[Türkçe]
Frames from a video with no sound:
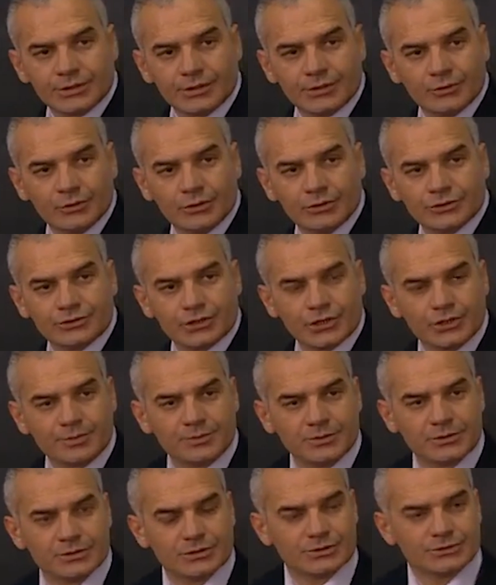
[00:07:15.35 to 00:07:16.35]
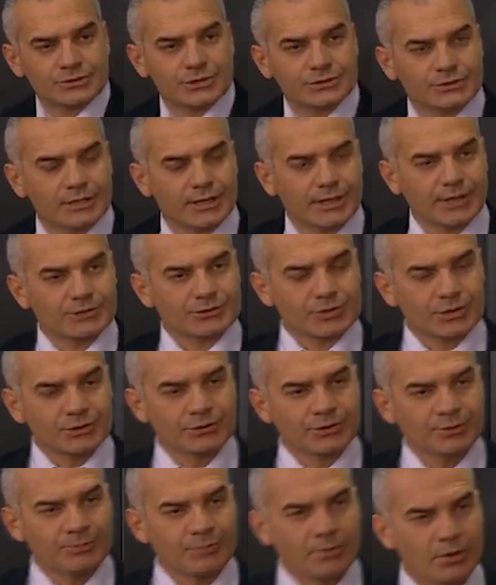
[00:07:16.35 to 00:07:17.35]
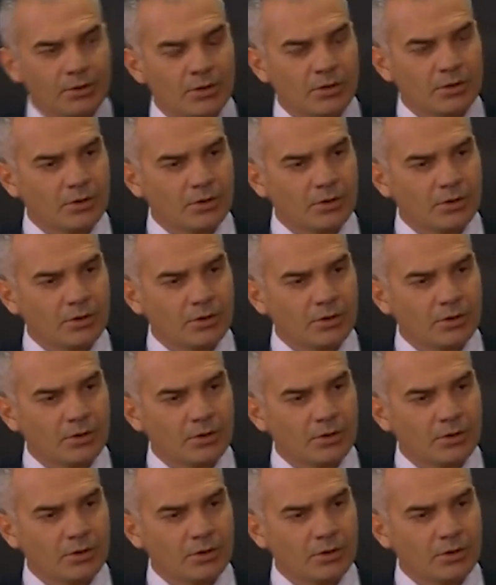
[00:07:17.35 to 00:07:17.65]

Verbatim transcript: sen öyle çekip gidince telaşlandım.